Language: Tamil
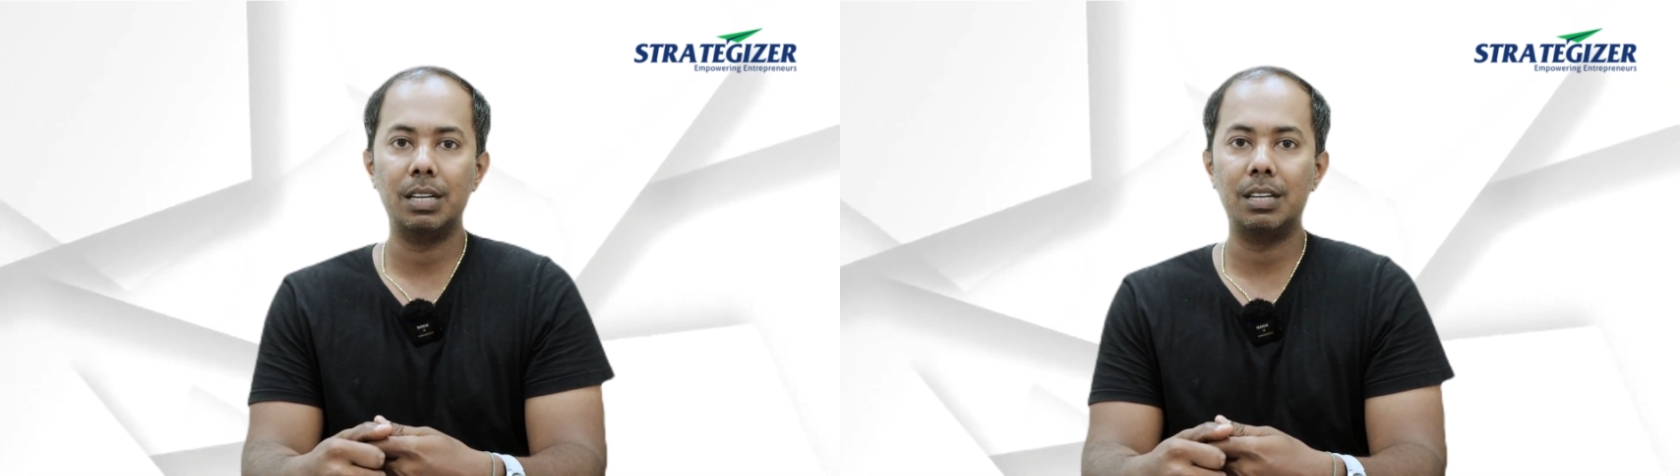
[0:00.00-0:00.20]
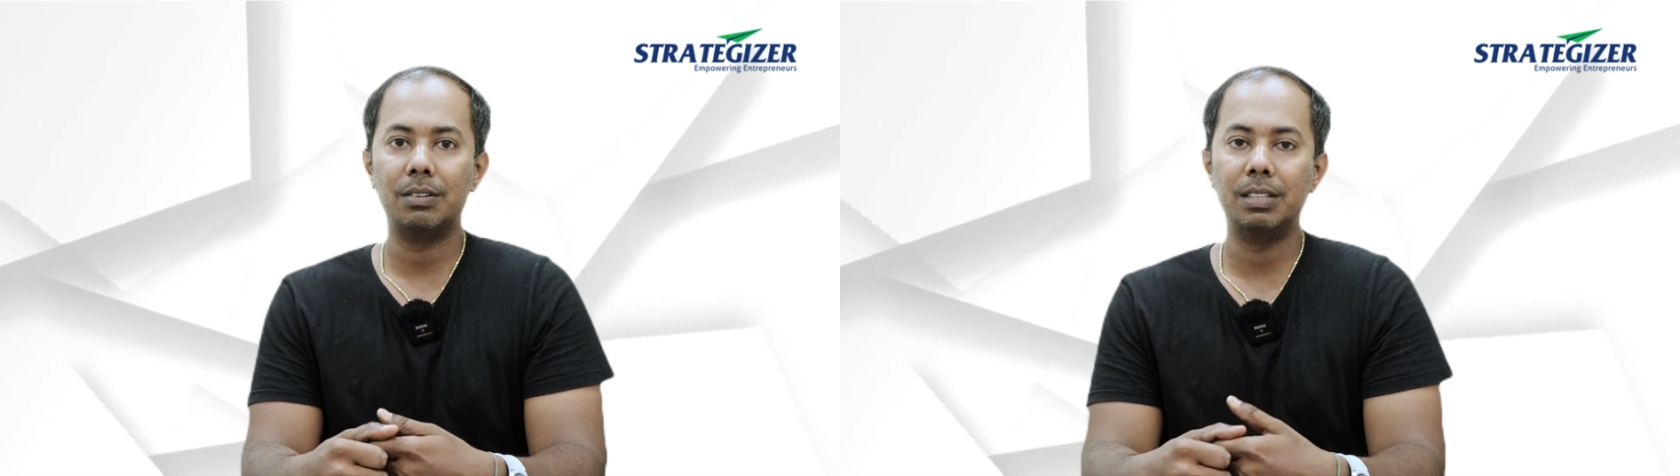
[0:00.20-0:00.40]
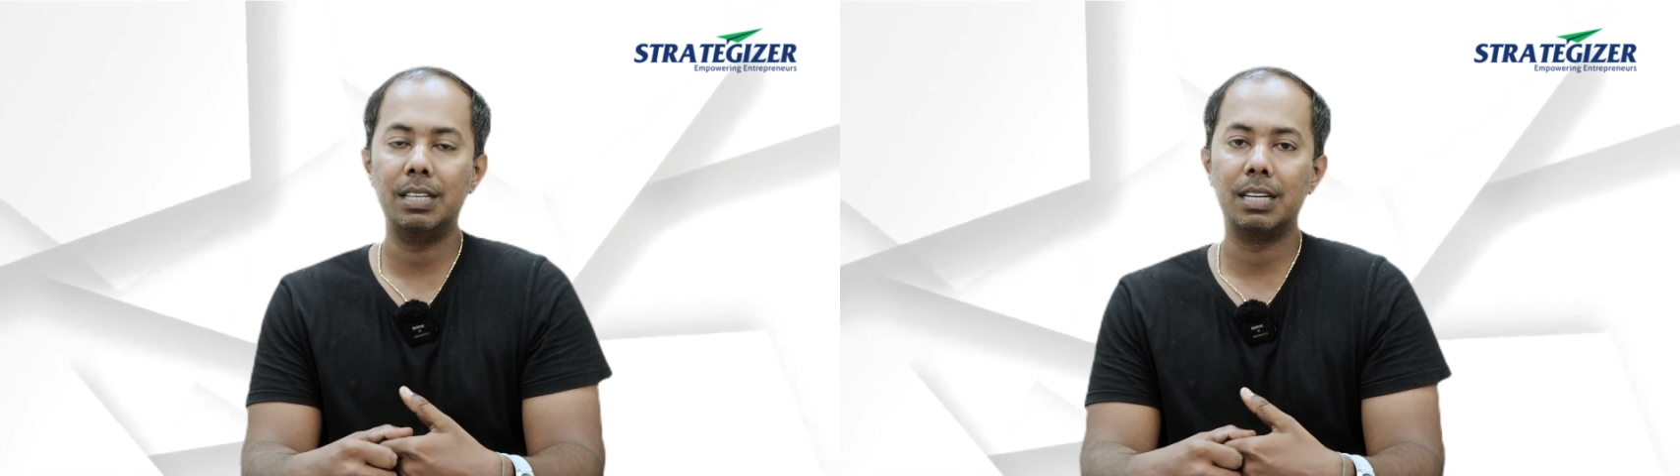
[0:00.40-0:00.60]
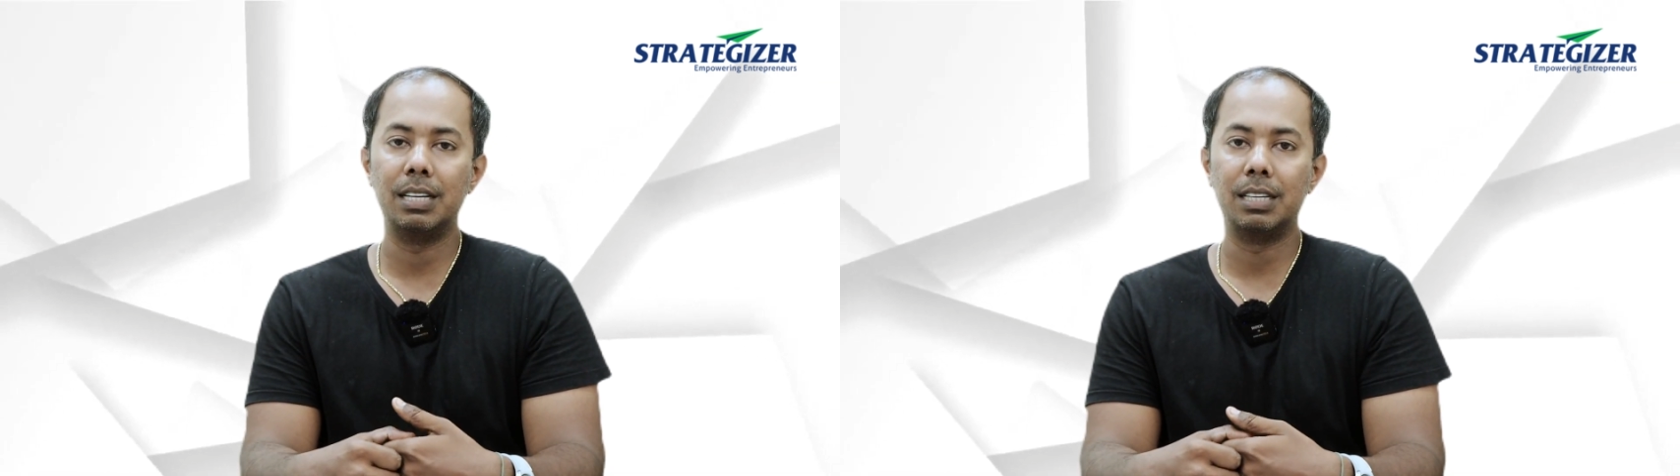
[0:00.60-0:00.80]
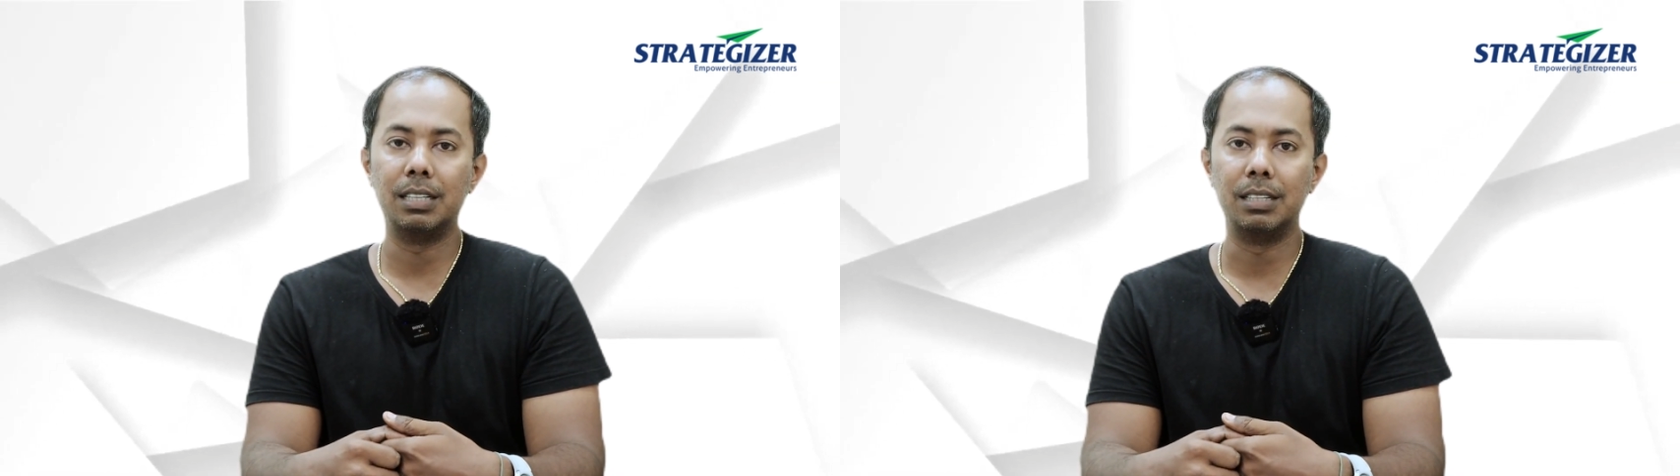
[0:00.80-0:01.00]
அதனால் வந்து
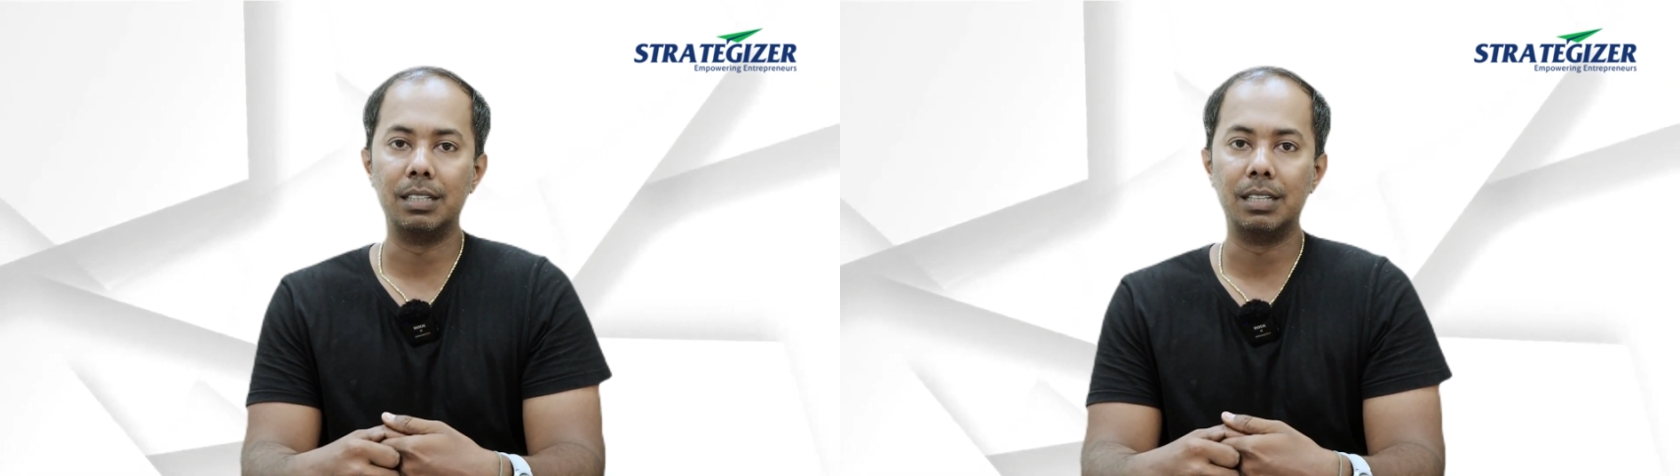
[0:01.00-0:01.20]
எங்களுக்கு